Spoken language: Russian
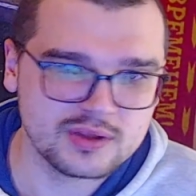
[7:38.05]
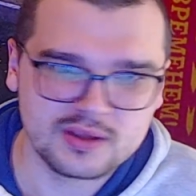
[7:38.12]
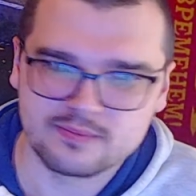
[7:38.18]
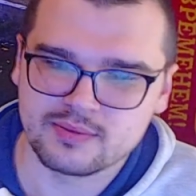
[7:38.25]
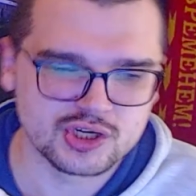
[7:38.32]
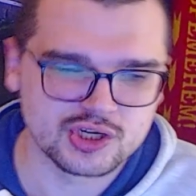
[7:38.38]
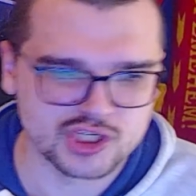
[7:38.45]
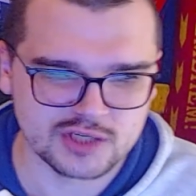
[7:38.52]

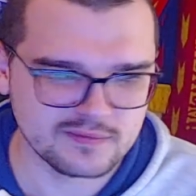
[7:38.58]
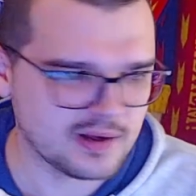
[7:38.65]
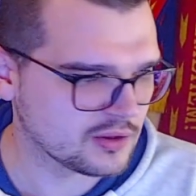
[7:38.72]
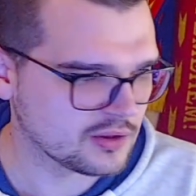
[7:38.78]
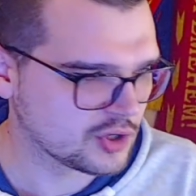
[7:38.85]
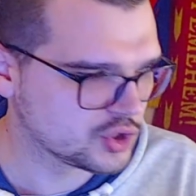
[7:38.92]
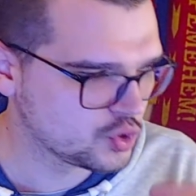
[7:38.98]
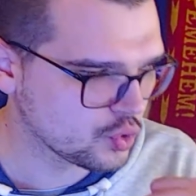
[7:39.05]
переживал,
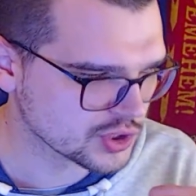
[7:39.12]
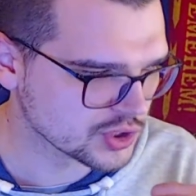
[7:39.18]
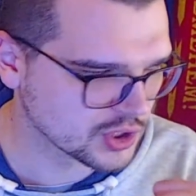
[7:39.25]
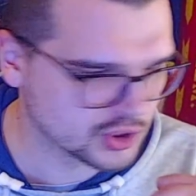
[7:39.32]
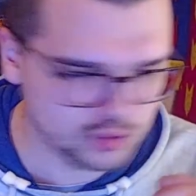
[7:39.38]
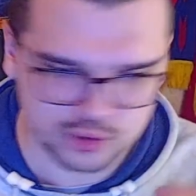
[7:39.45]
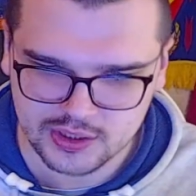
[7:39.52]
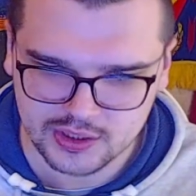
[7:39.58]
кто же,
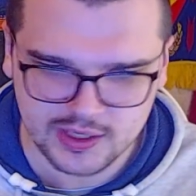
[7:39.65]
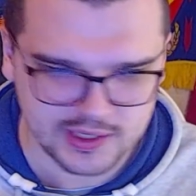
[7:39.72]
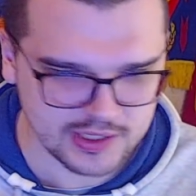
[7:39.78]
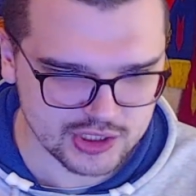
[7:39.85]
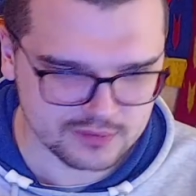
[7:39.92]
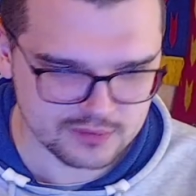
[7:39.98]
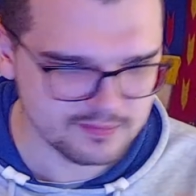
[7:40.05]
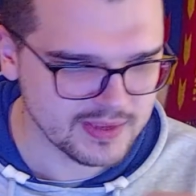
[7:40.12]
кто же
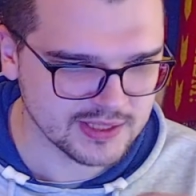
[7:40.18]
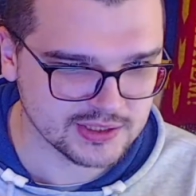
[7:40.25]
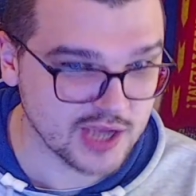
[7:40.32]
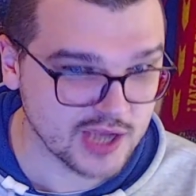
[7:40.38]
Криш, Месси,